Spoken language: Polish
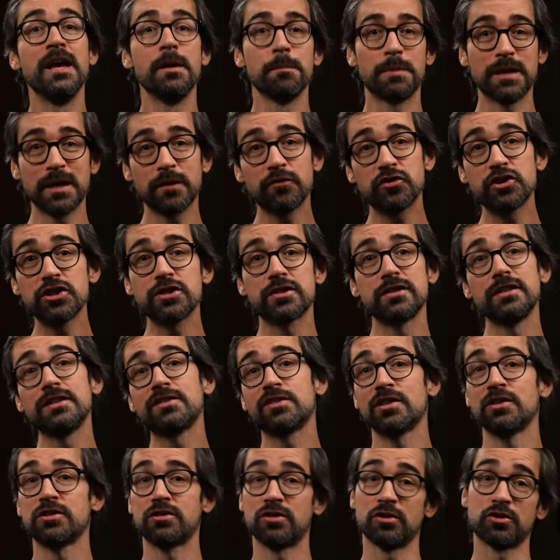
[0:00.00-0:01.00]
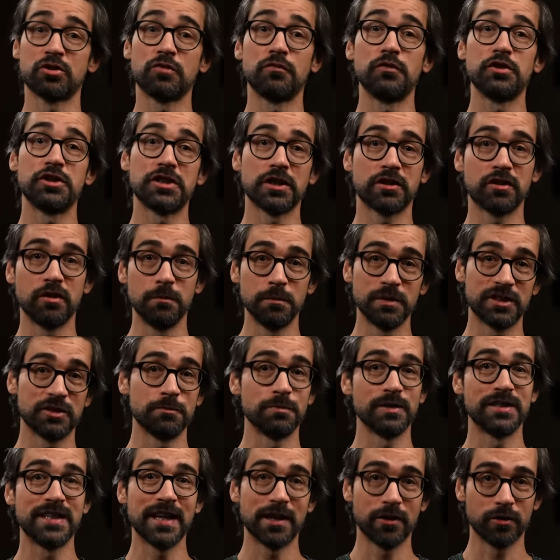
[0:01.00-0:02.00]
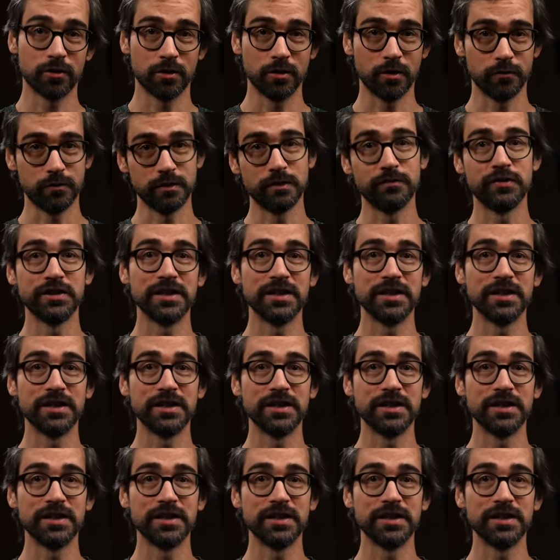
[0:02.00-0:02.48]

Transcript: Pierwszy z nich to jest oczywiście komizm dialogowy,